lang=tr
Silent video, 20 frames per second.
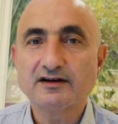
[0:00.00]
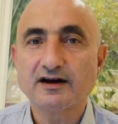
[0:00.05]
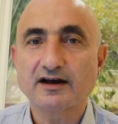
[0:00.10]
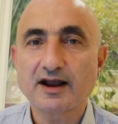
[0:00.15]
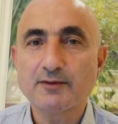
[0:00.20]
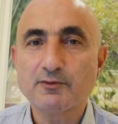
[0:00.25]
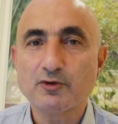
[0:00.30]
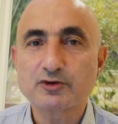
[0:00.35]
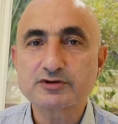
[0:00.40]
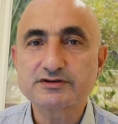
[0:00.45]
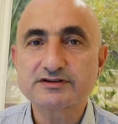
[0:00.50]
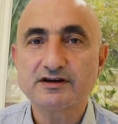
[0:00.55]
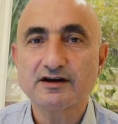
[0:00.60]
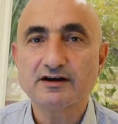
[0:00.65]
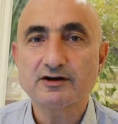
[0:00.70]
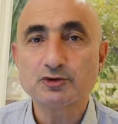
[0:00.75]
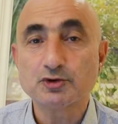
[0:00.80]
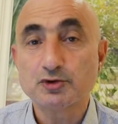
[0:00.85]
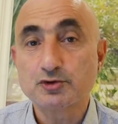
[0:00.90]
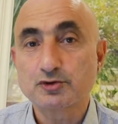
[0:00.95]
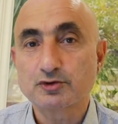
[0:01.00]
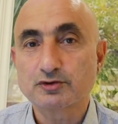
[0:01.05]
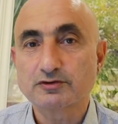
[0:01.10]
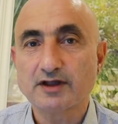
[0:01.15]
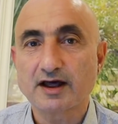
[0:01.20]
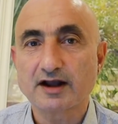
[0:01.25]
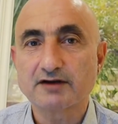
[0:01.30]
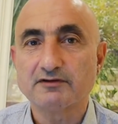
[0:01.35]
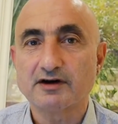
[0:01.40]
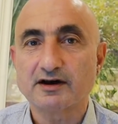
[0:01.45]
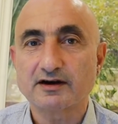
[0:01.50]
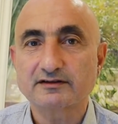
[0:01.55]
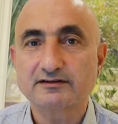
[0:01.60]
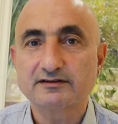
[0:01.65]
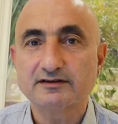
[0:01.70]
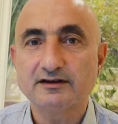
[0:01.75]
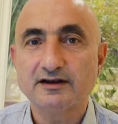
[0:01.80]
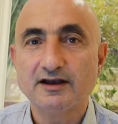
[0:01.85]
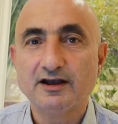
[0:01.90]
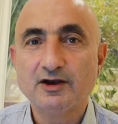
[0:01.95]
Kara borsa kuyruklar
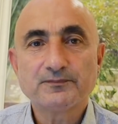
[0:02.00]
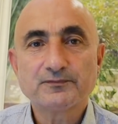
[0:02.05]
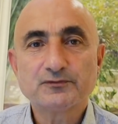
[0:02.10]
vardı.